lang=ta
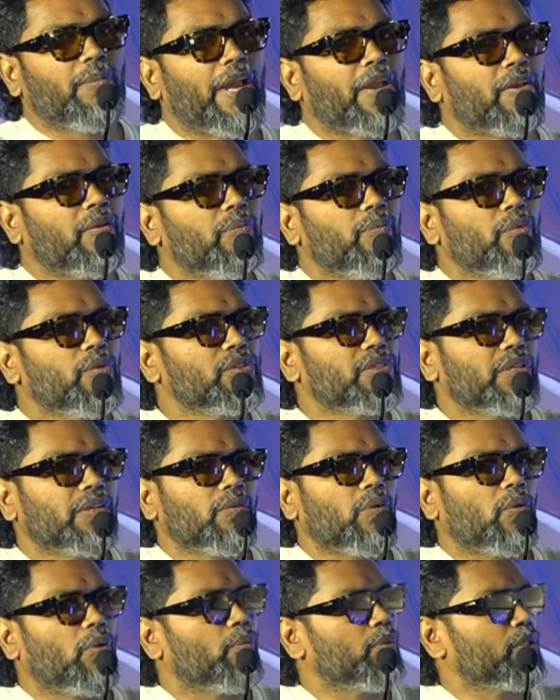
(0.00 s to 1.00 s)
பேக்ரவுண்ட்
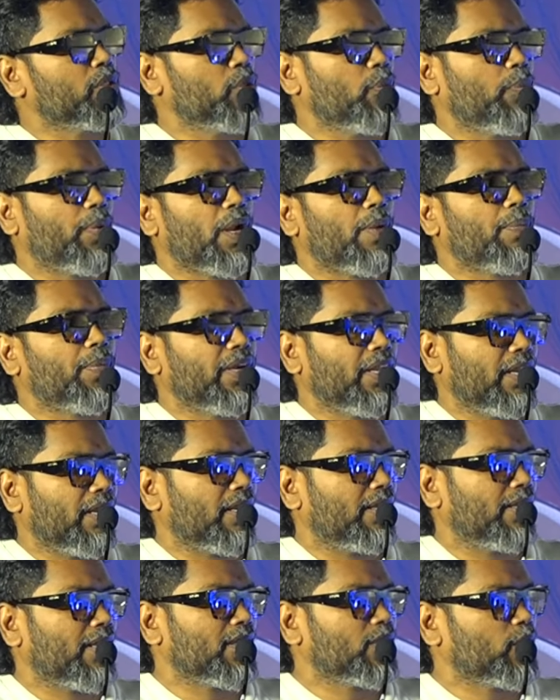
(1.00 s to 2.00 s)
மியூசிக்கும் ரொம்ப சூப்பராக
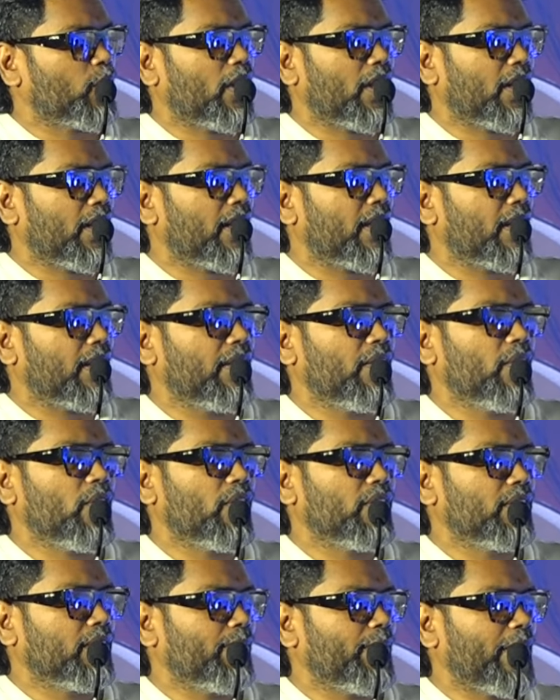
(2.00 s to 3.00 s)
பண்ணியிருக்கிறதா சொன்னாங்க நான்
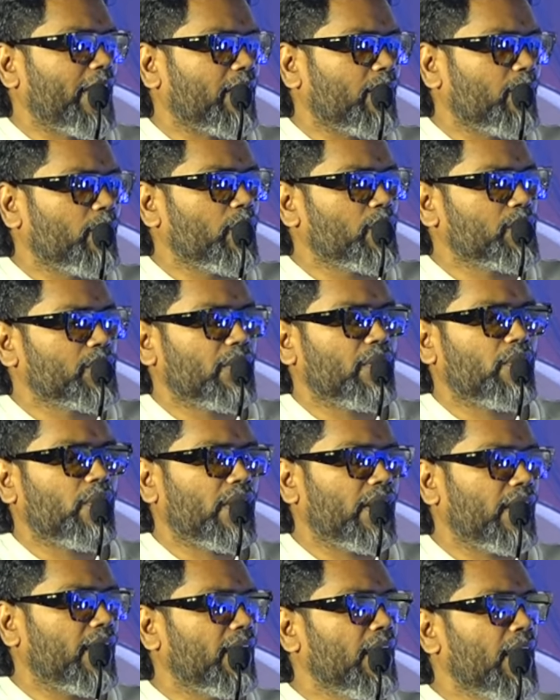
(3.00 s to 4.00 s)
இன்னும் வந்து பேக்ரவுண்ட்
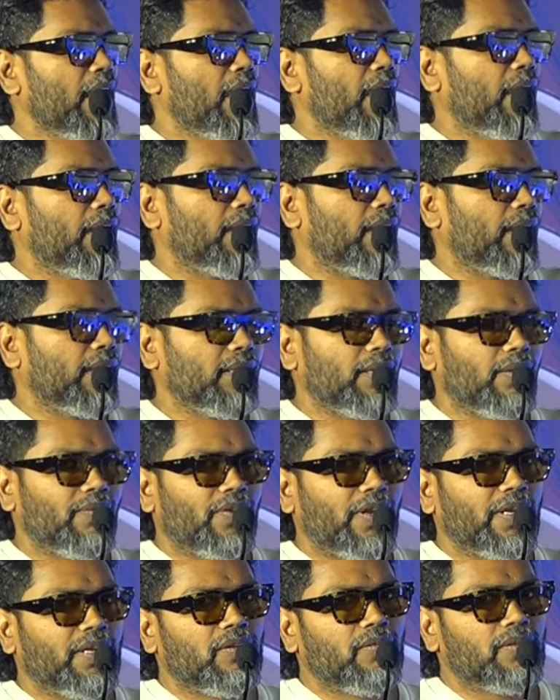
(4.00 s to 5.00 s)
மியூசிக்கோட நான் அந்த
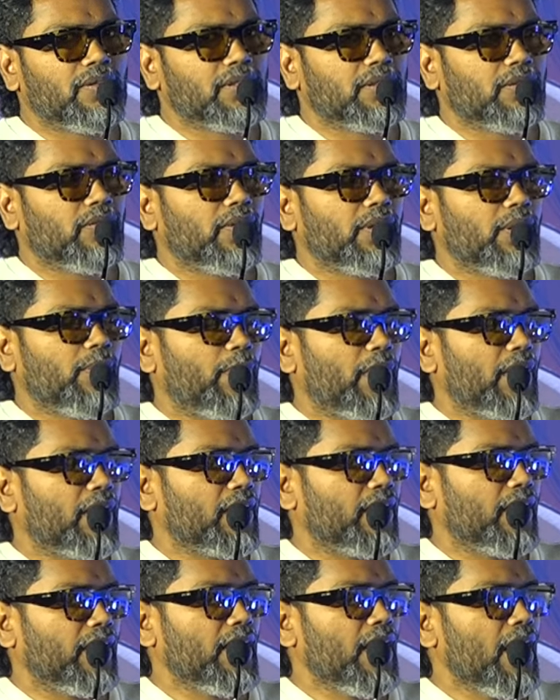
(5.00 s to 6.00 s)
ஃபைனல் வெர்ஷன் வந்து
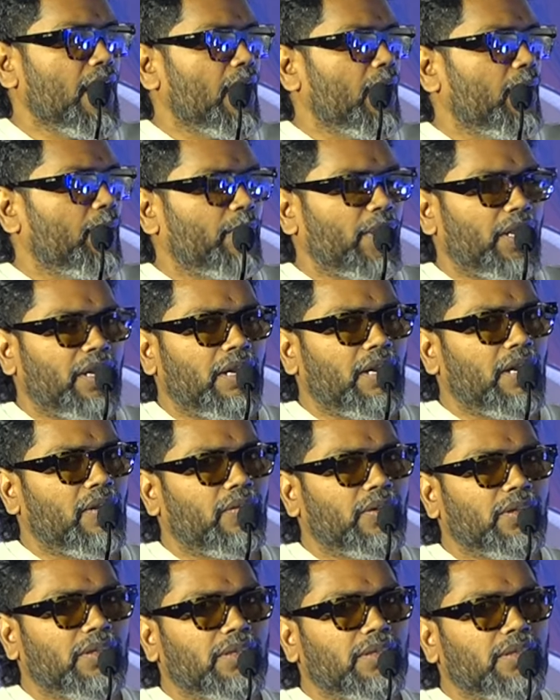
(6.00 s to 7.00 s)
பார்க்கல பட்
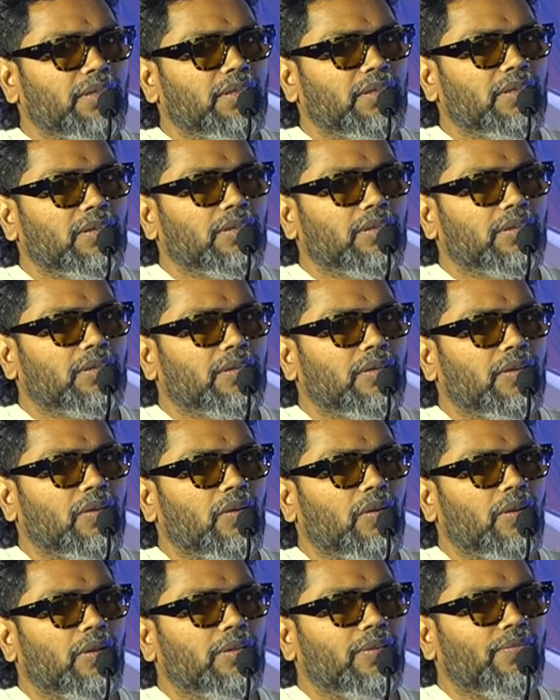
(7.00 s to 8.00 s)
ஆனால் வந்து
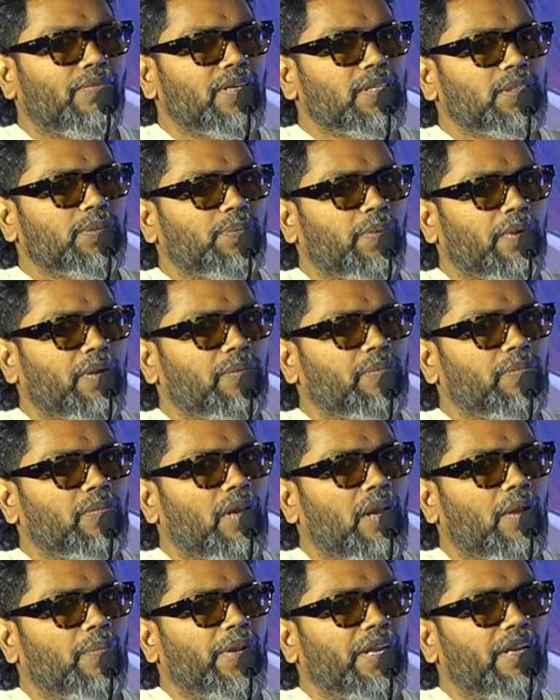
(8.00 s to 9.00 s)
இந்த ஃபர்ஸ்ட் படம்
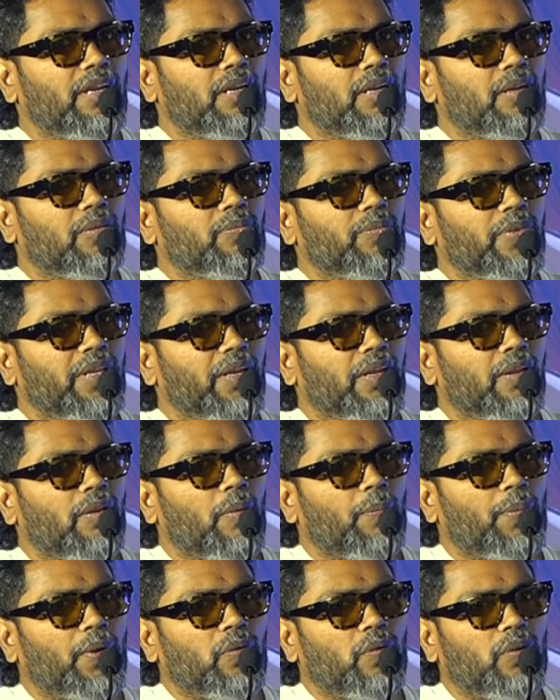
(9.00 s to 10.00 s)
அப்படின்ற மாரி
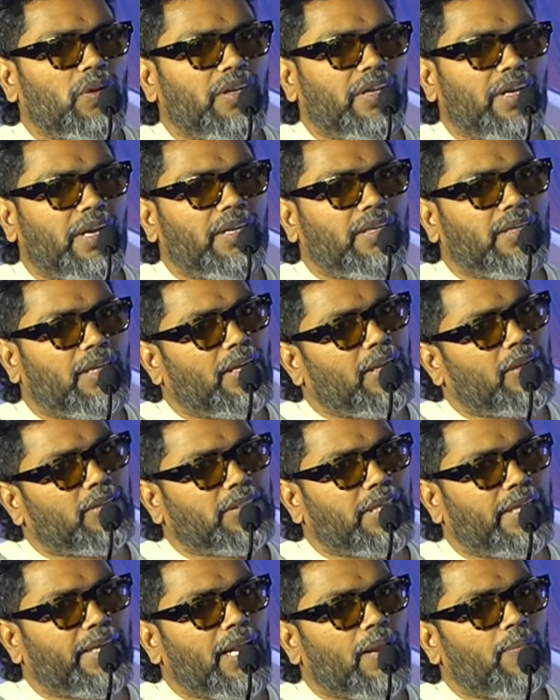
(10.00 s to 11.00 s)
அப்புறம் ஒரு டிரெக்டரை
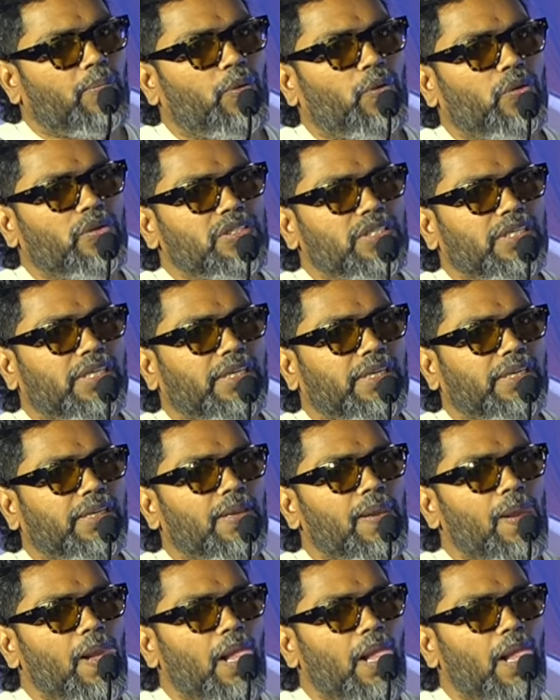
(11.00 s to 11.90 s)
சரியாக புரிஞ்சுக்கிட்டு